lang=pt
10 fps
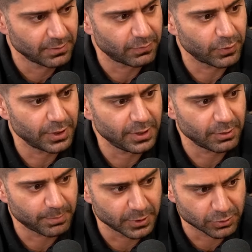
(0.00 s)
Foi ali uma
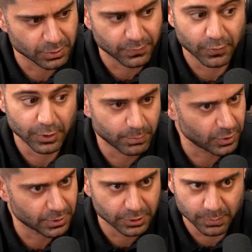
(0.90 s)
pessoa que foi
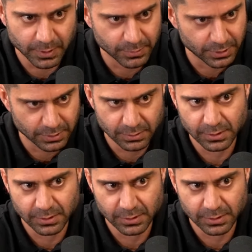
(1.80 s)
importante para mim,